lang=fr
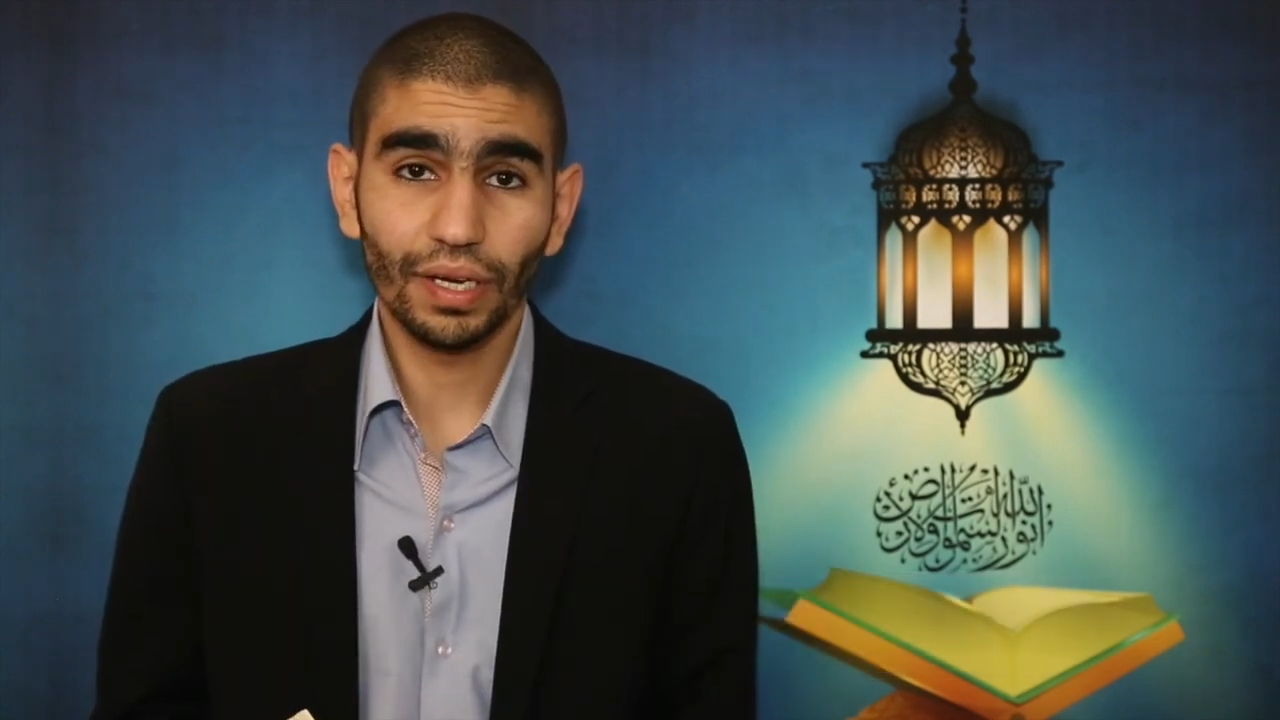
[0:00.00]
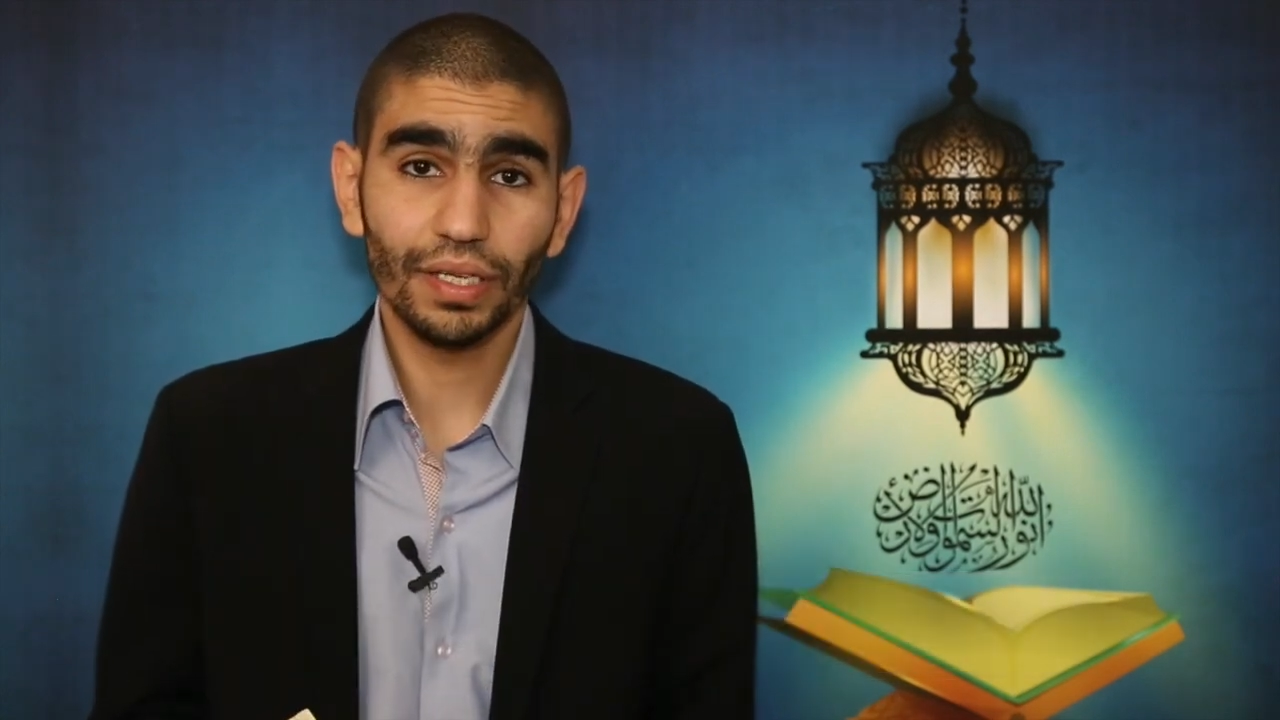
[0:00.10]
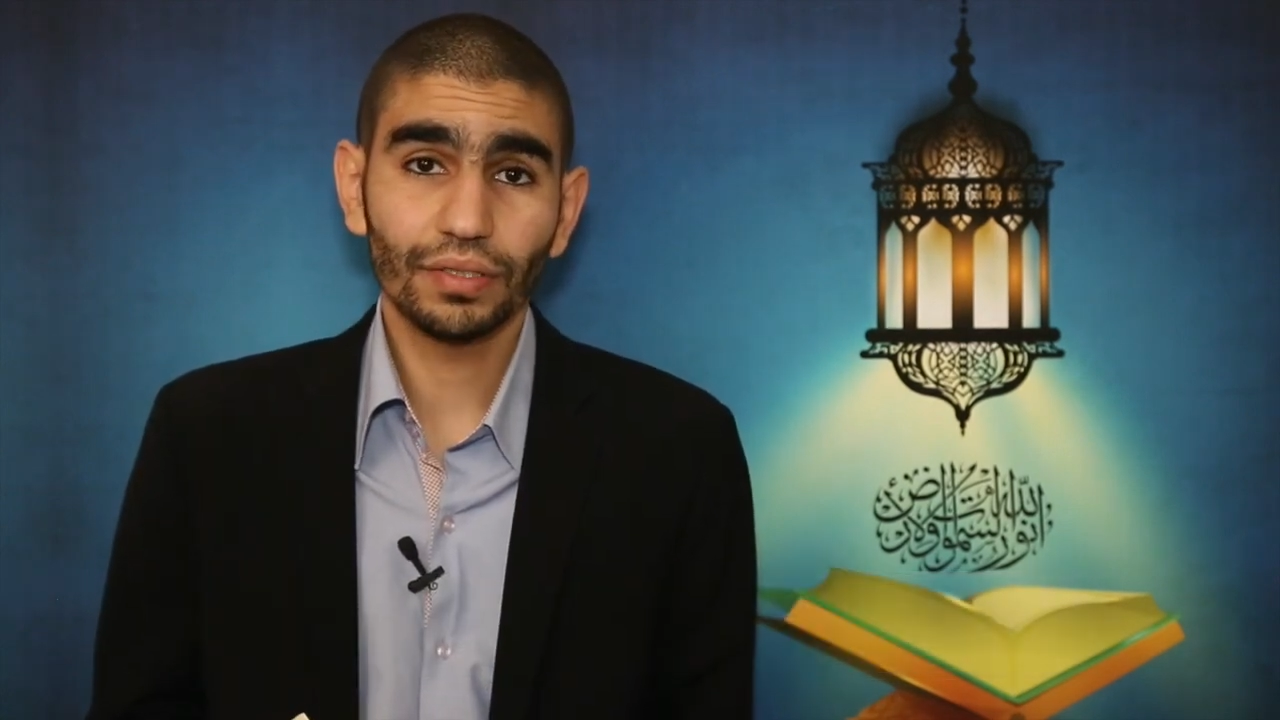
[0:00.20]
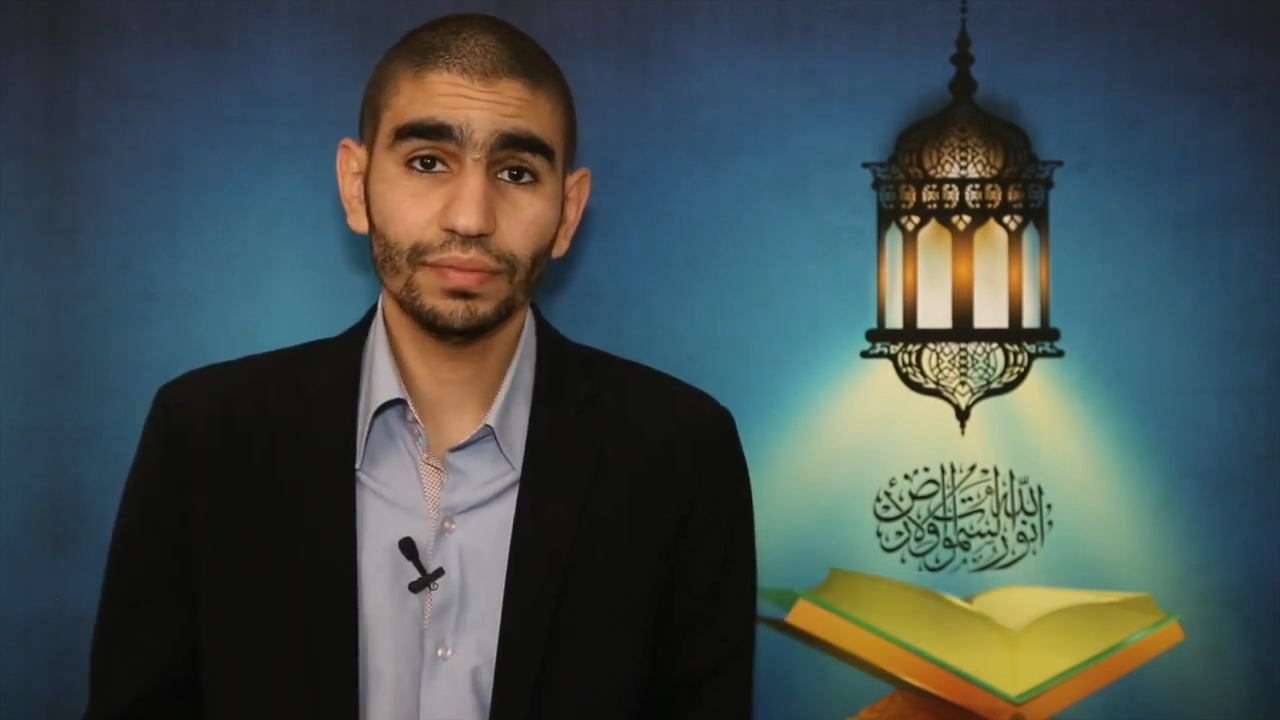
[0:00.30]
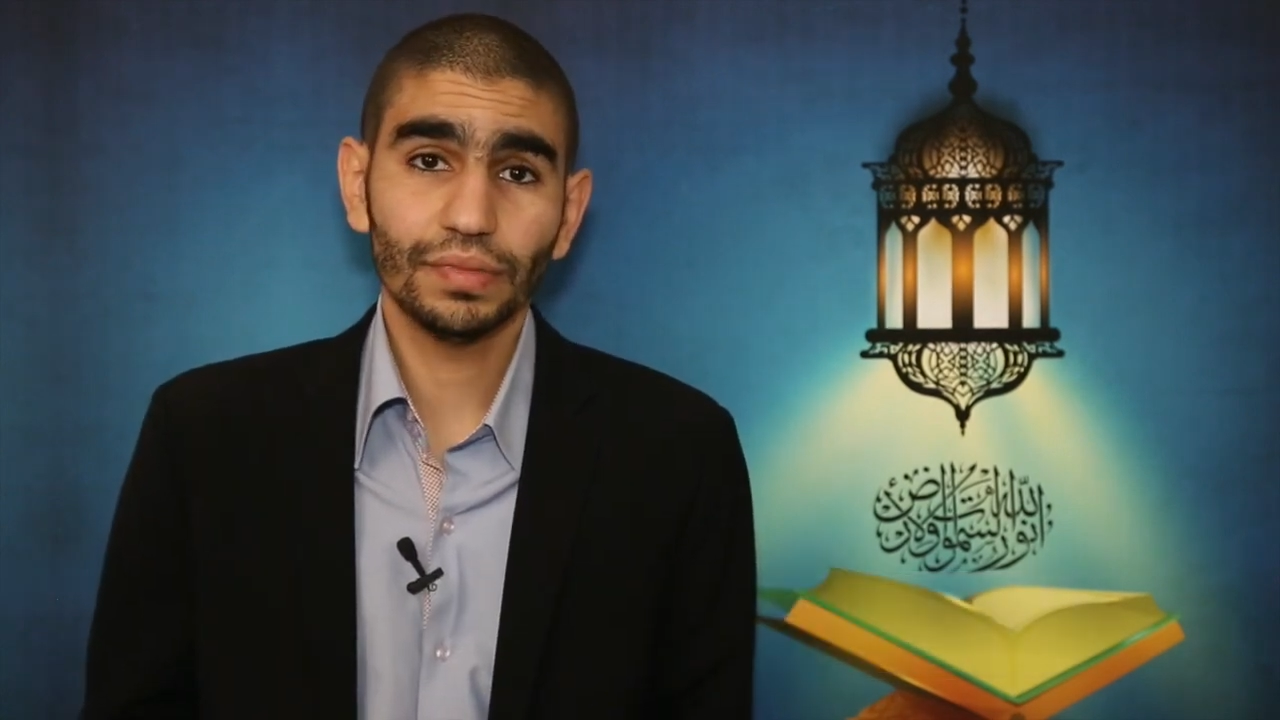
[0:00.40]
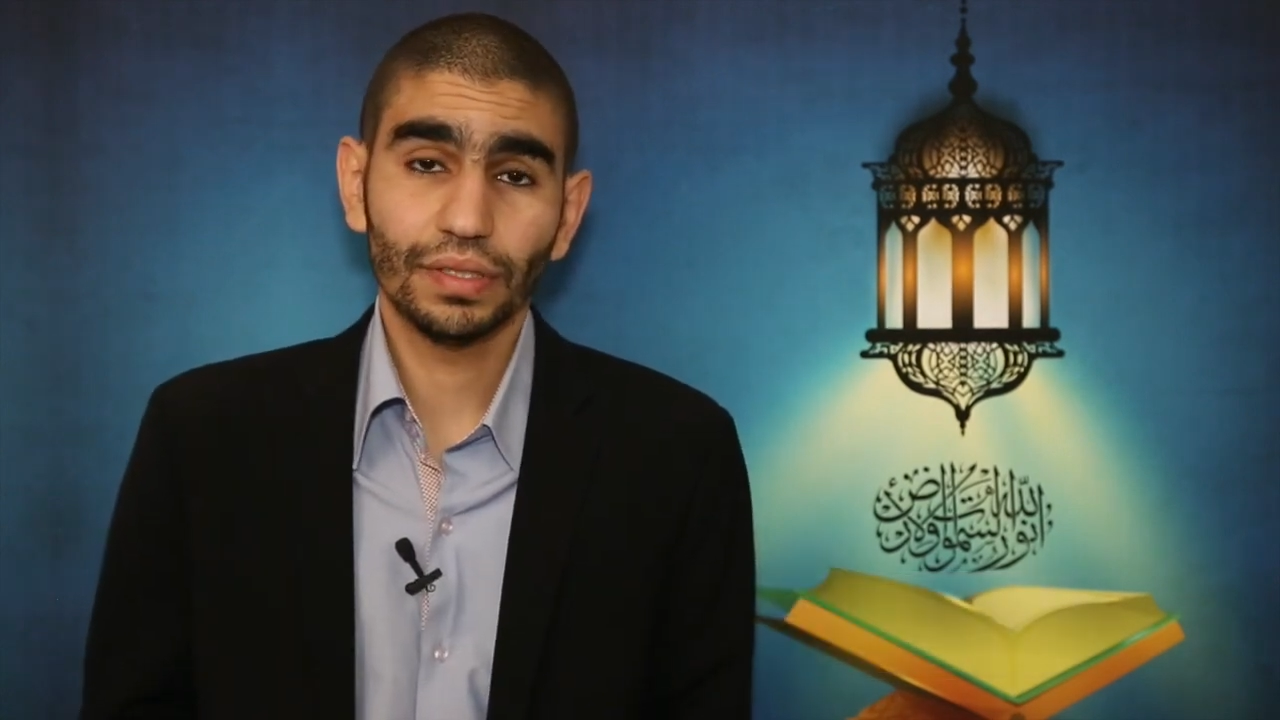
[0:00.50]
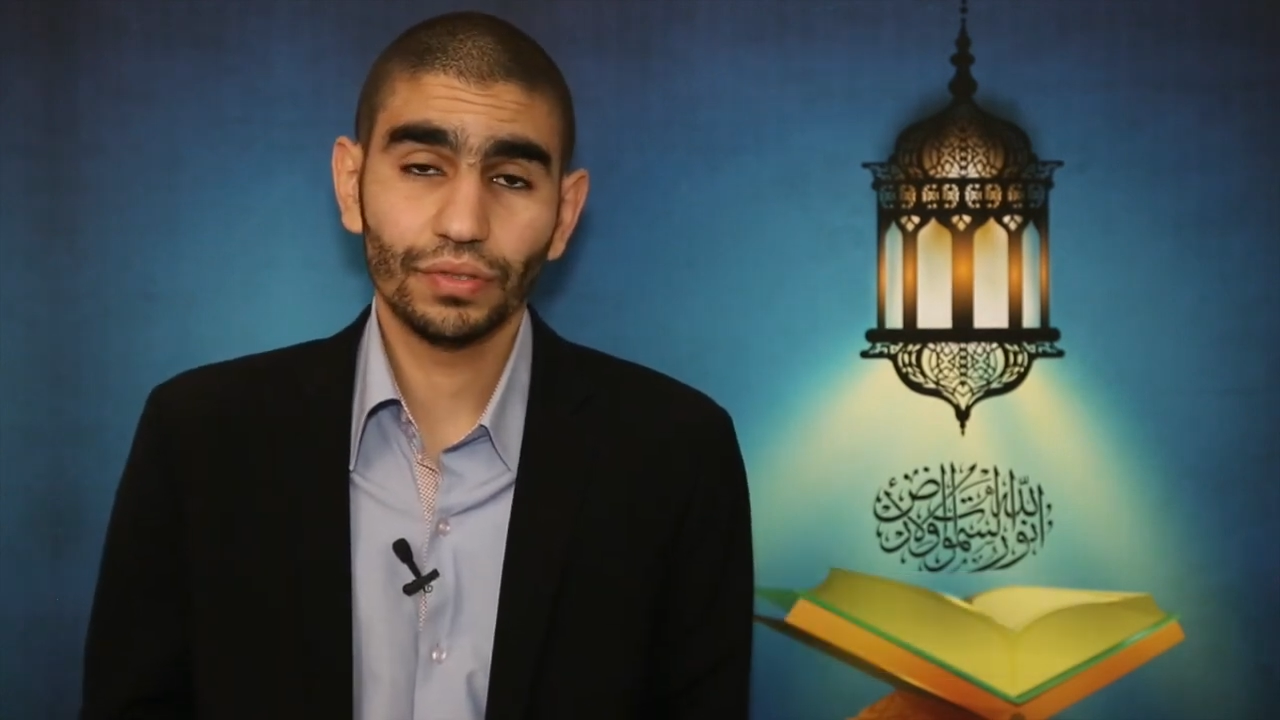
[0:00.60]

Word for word: alaikum.